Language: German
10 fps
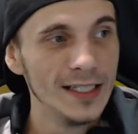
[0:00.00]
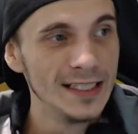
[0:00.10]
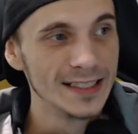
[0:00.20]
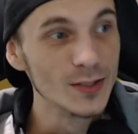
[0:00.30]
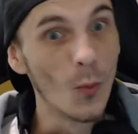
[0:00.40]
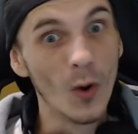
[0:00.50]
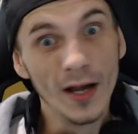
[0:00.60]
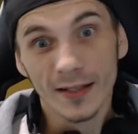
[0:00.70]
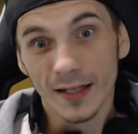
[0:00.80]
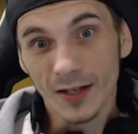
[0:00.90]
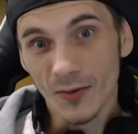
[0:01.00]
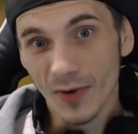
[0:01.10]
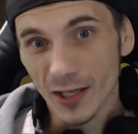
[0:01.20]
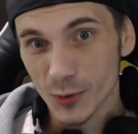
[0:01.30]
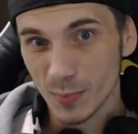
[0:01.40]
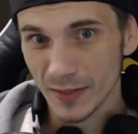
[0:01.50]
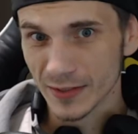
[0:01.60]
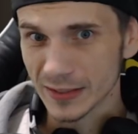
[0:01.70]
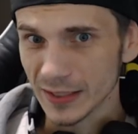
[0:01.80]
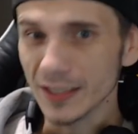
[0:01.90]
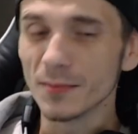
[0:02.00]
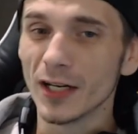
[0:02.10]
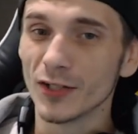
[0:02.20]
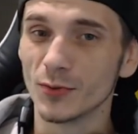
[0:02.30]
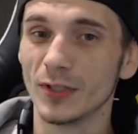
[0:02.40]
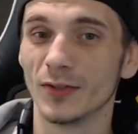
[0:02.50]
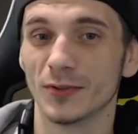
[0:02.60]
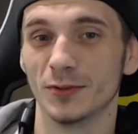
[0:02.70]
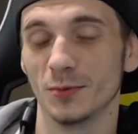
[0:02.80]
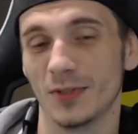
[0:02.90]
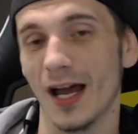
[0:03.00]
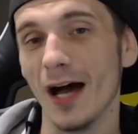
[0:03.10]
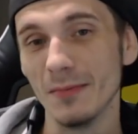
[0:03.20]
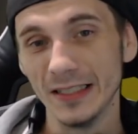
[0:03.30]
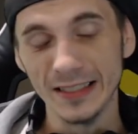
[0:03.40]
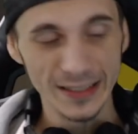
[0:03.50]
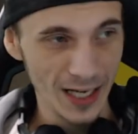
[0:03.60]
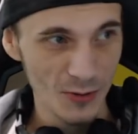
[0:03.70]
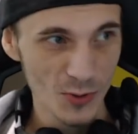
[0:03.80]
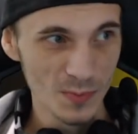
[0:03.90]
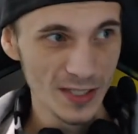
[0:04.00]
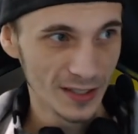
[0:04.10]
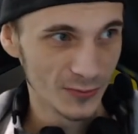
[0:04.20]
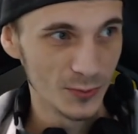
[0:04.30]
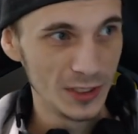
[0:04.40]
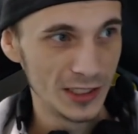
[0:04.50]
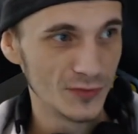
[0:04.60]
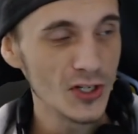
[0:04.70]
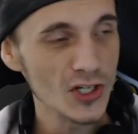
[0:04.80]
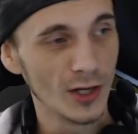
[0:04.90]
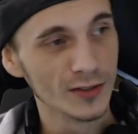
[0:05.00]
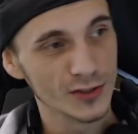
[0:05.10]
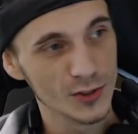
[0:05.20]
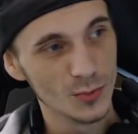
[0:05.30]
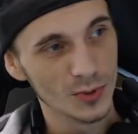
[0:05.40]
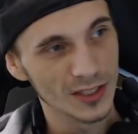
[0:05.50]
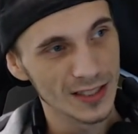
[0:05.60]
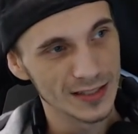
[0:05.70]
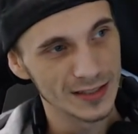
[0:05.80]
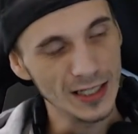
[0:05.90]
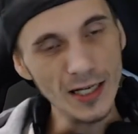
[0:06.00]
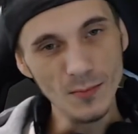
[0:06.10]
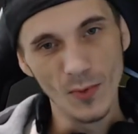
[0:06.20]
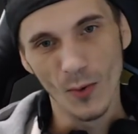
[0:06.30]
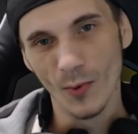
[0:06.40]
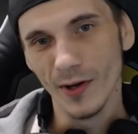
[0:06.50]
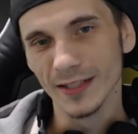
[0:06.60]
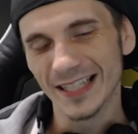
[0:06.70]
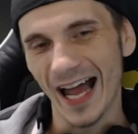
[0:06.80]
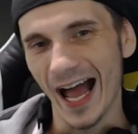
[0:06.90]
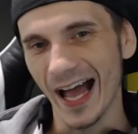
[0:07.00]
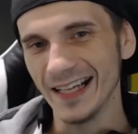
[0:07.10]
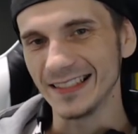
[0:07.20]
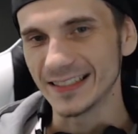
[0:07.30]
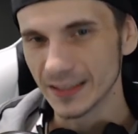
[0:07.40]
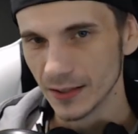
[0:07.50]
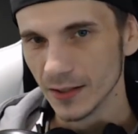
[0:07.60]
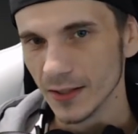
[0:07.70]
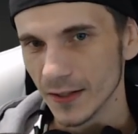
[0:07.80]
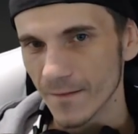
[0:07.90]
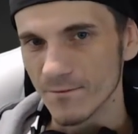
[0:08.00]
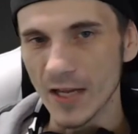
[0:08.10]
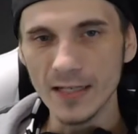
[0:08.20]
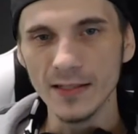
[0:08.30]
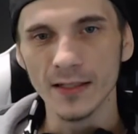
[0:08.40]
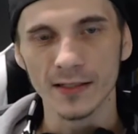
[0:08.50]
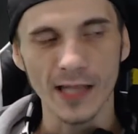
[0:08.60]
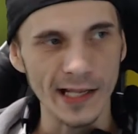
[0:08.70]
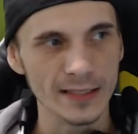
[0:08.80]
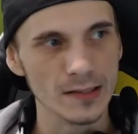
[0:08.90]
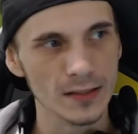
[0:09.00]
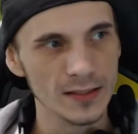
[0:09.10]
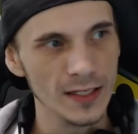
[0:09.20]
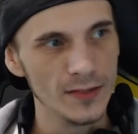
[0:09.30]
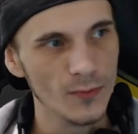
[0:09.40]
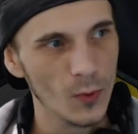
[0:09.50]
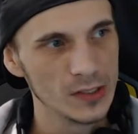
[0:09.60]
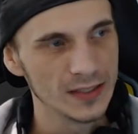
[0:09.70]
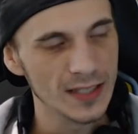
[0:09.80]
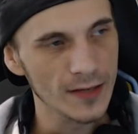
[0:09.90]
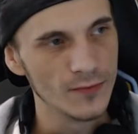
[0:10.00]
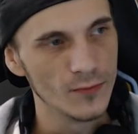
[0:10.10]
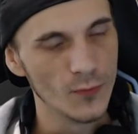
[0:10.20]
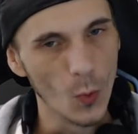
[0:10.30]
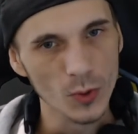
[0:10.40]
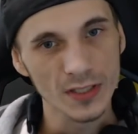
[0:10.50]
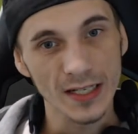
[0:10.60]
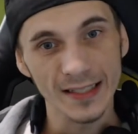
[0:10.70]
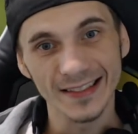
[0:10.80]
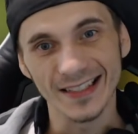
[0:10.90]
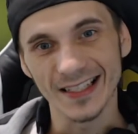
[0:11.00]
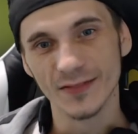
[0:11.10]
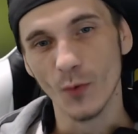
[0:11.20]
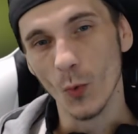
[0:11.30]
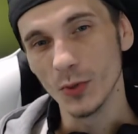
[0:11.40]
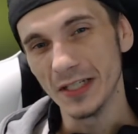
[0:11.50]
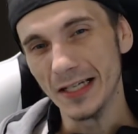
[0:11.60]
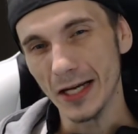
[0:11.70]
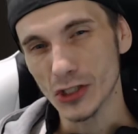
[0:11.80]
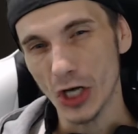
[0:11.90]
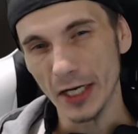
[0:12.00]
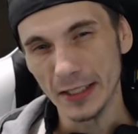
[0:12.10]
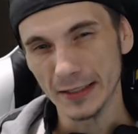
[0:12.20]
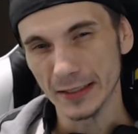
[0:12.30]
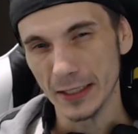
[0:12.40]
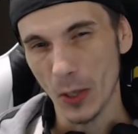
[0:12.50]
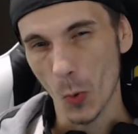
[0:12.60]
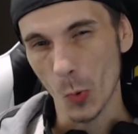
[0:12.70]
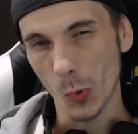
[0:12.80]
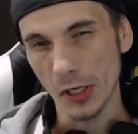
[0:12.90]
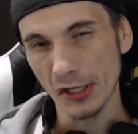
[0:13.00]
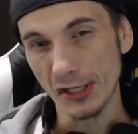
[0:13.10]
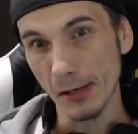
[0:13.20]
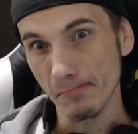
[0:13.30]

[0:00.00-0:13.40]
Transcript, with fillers: So, dann kommen wir ein Spiel, was ich mir natürlich ausgesucht habe. Ich habe mir für die Switch ausgesucht Steam World Heist. Wenn ihr das sehen wollt, dann votet das. Das Voting erscheint jetzt genau hier.